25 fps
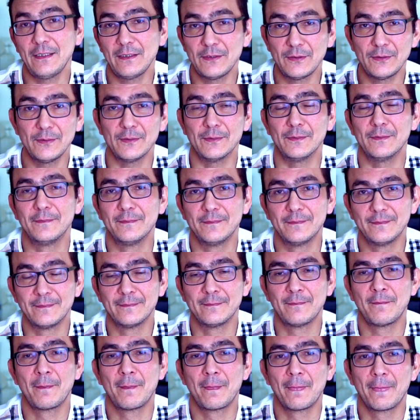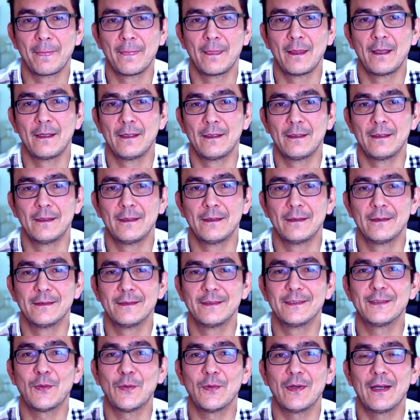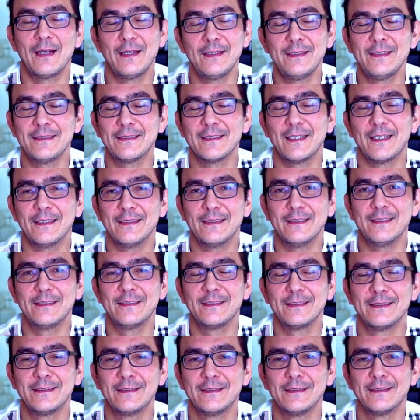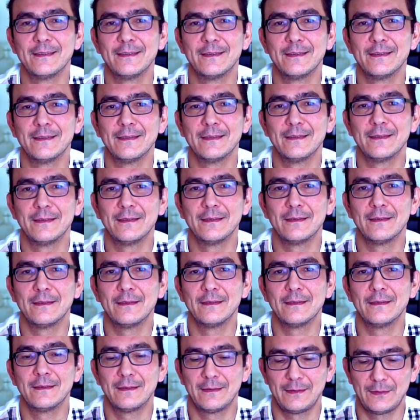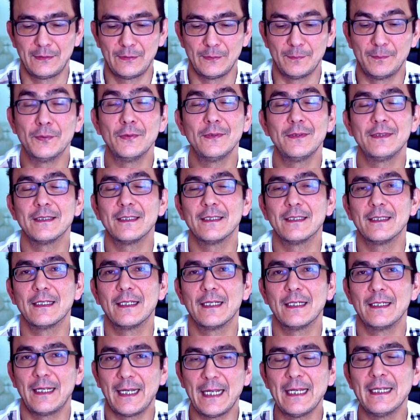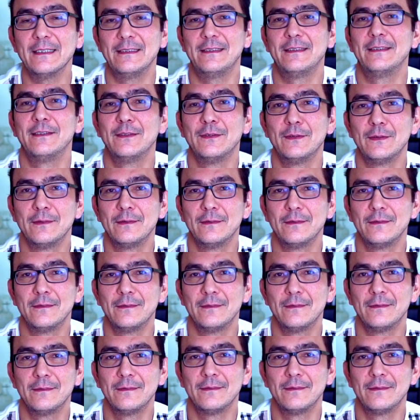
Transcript: Но все же понимал, что это неизбежно случится, что мое лицо и мое тело будет старым.